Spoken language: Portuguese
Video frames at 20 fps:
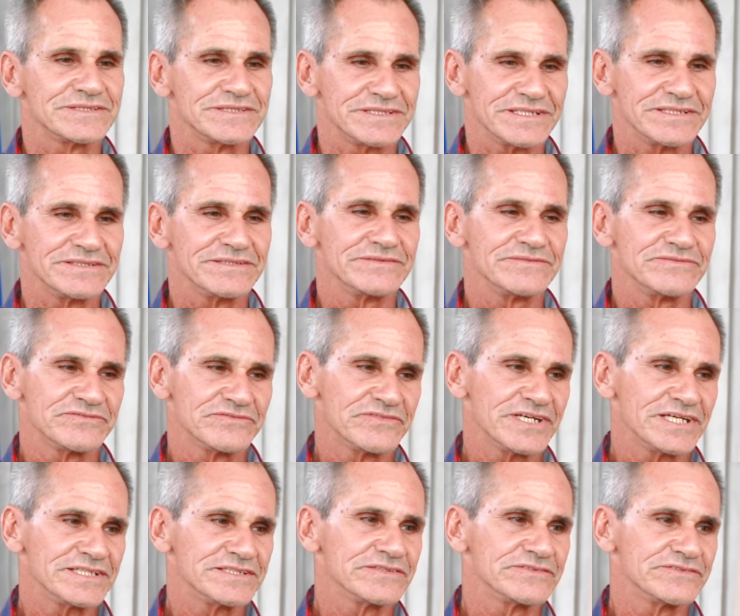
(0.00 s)
Tem
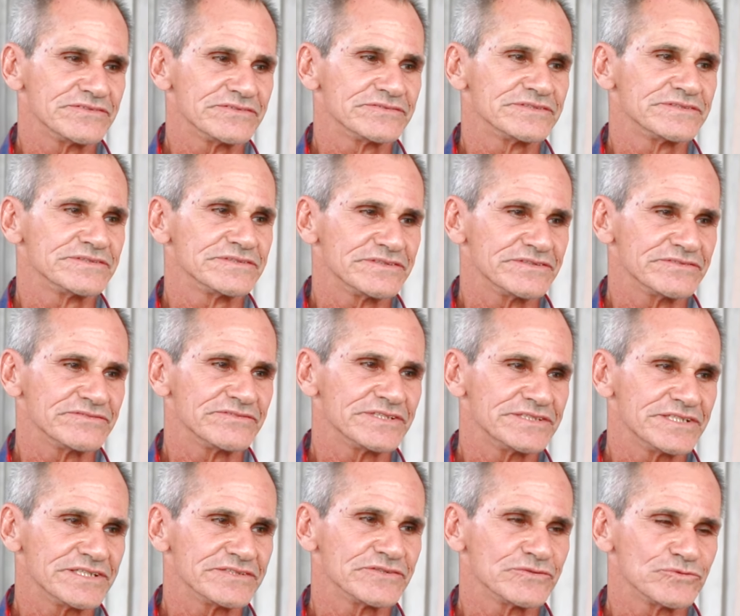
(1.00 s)
várias
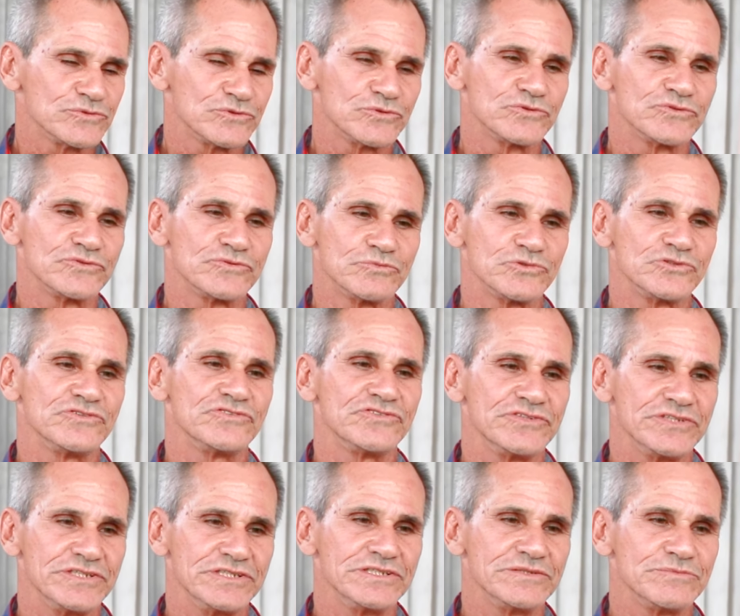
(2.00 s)
avaliação dos
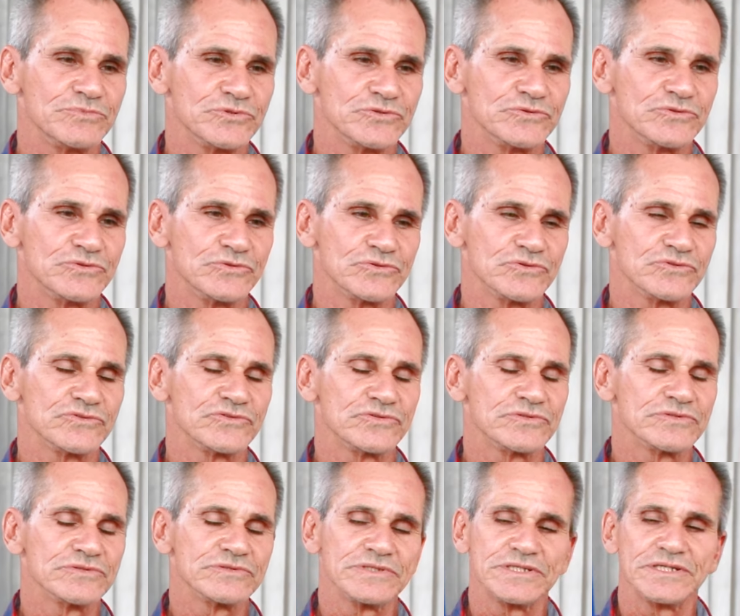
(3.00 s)
municípios,
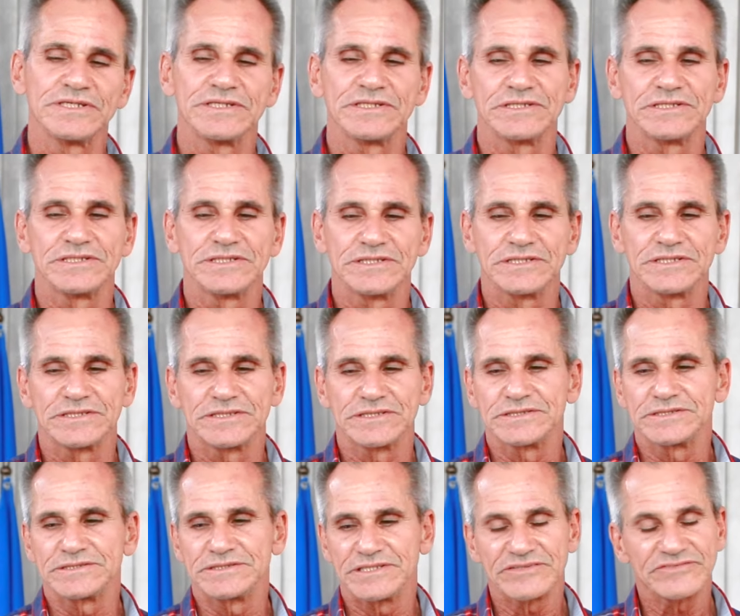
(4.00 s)
dos,
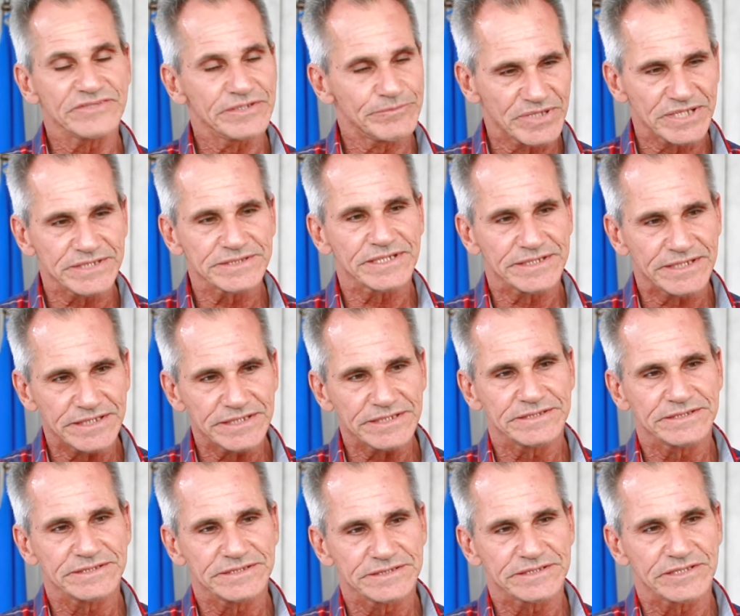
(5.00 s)
das demandas, né?
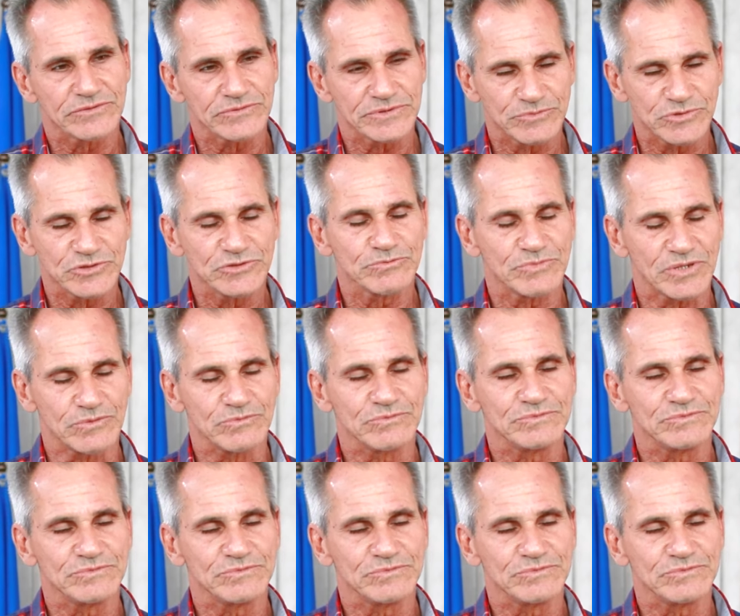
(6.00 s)
Então é muito bom.